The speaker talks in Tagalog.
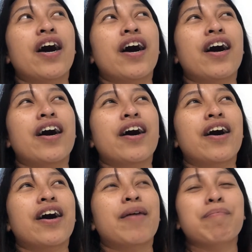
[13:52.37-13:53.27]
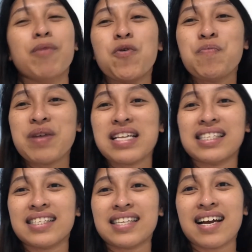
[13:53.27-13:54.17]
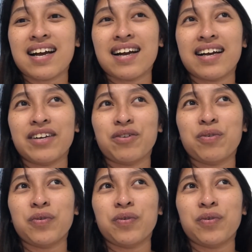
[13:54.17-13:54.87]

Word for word: uh, moments na yung,